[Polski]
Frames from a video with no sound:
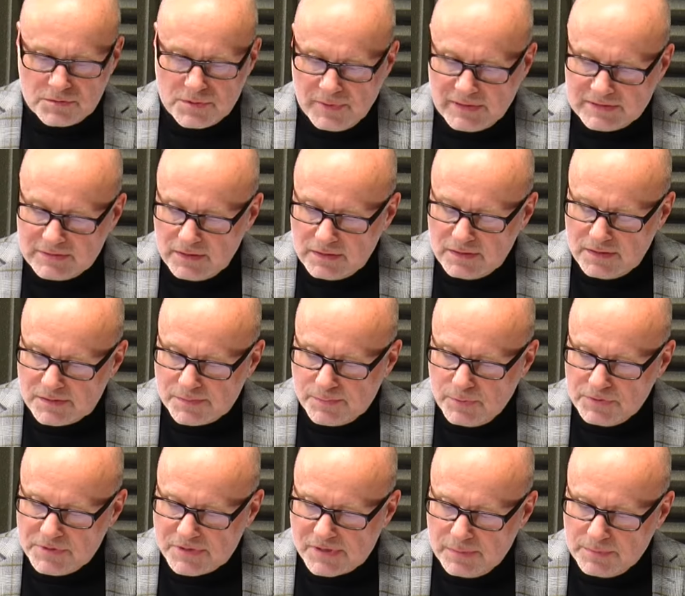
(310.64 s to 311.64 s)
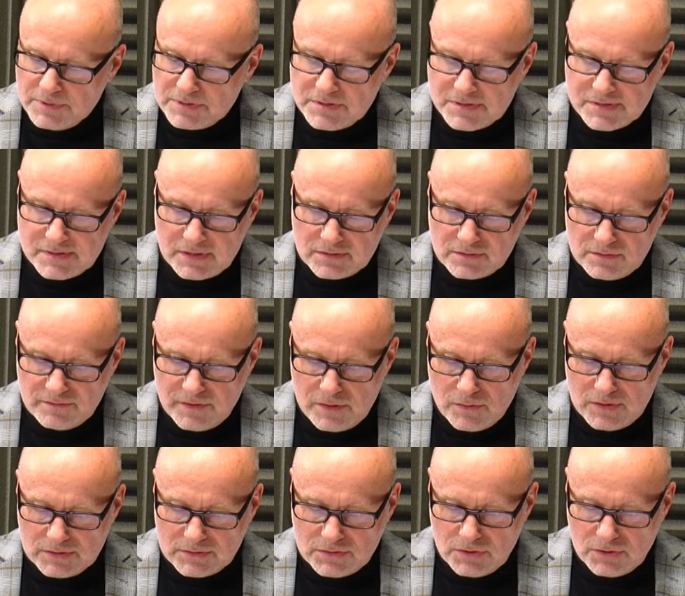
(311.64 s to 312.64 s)
że Magdalena Wspólnicka będzie
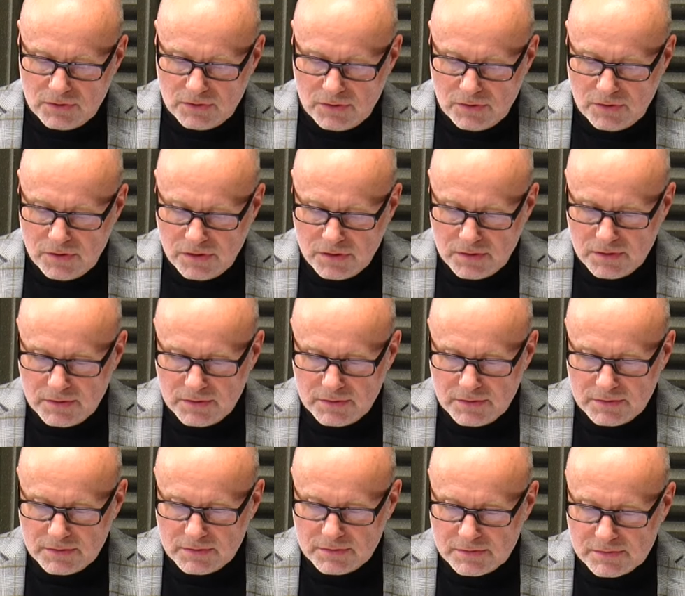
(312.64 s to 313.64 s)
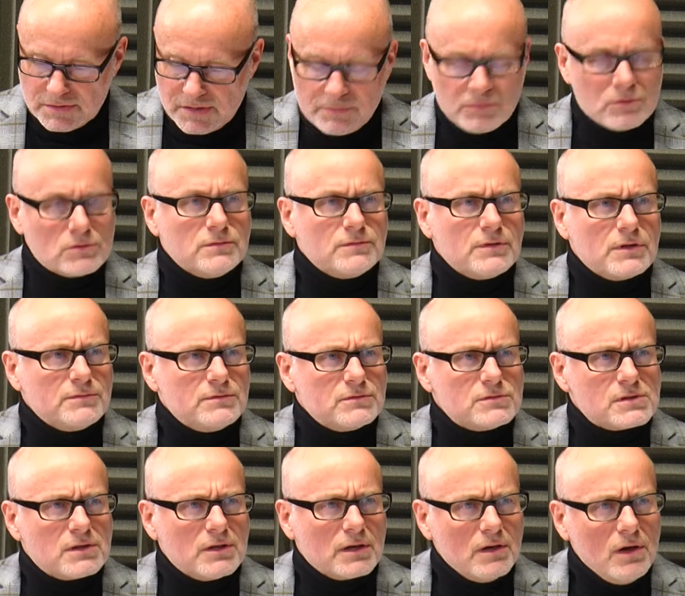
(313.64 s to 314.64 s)
startowała do e, Sejmiku
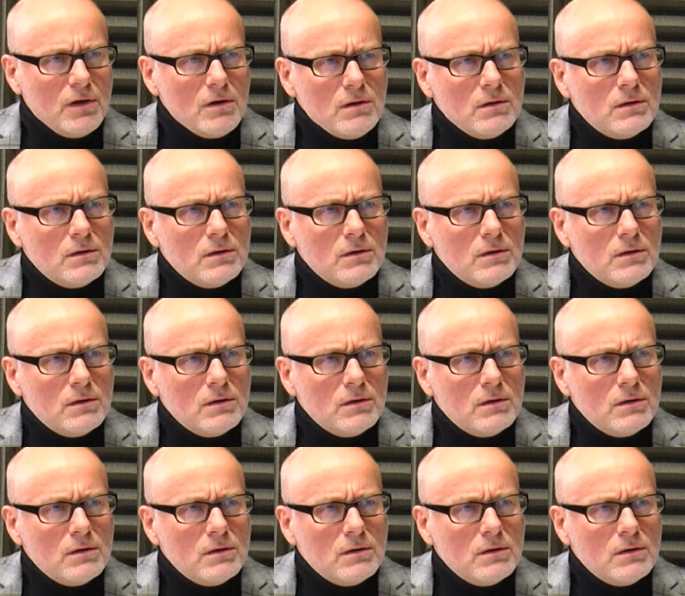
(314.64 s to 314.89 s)
Wojewódzkiego?